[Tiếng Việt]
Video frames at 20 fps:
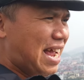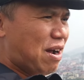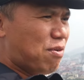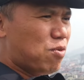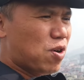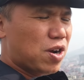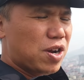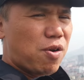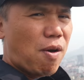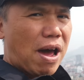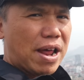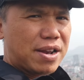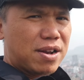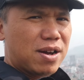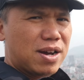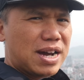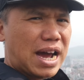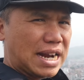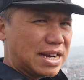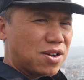leo một cái đoạn
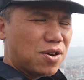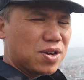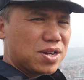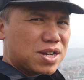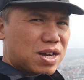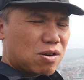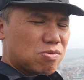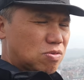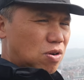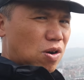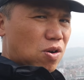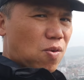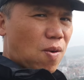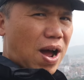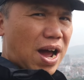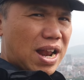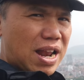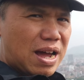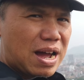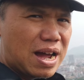nó ngắn thôi không có
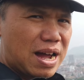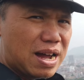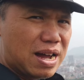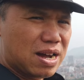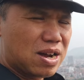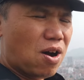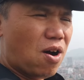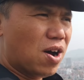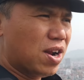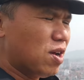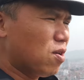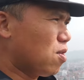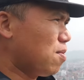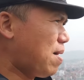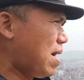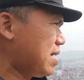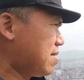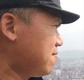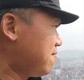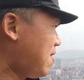quá là khó đâu
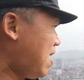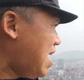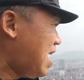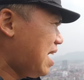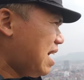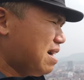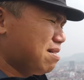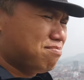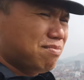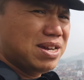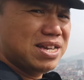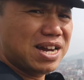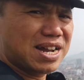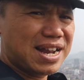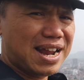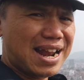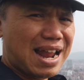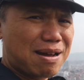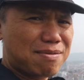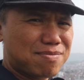các bạn và bây
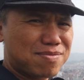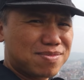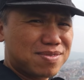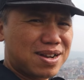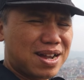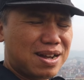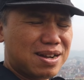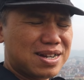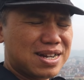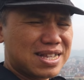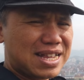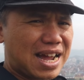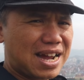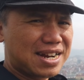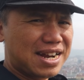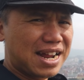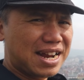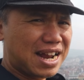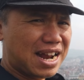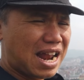giờ đã làm ờ, người ta
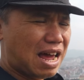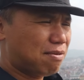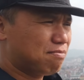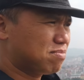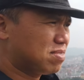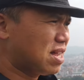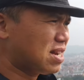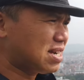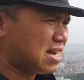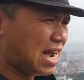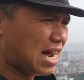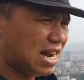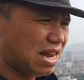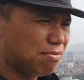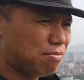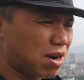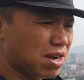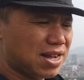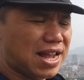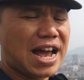ở đây đã làm tất cả
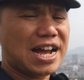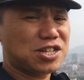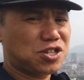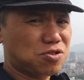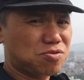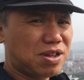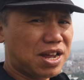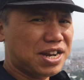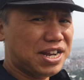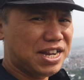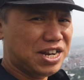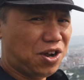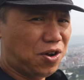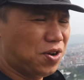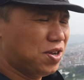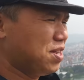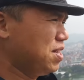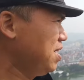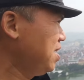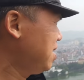là bậc thang cho chúng ta đi
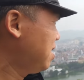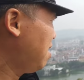rồi